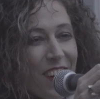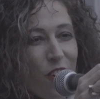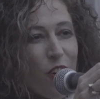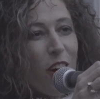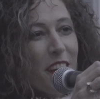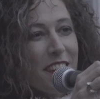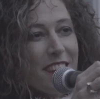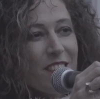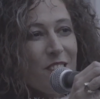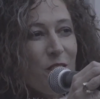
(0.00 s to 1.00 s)
hört
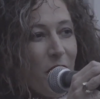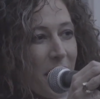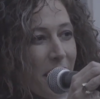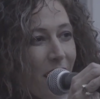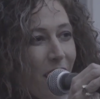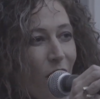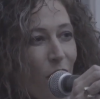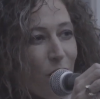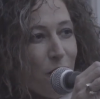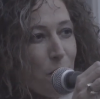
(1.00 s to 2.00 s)
weniger
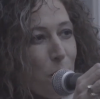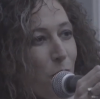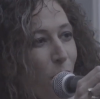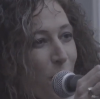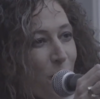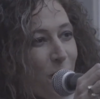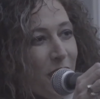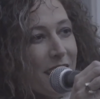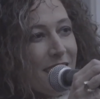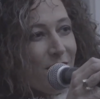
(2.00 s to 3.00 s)
auf die Bedeutung
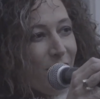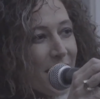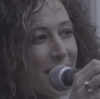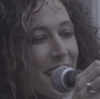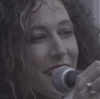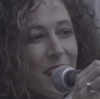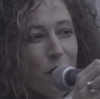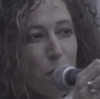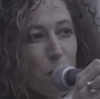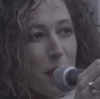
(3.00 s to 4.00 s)
dessen, was sein
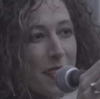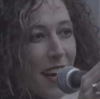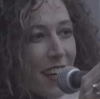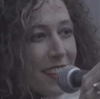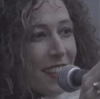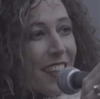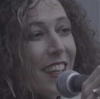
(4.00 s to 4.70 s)
Gegenüber sagt,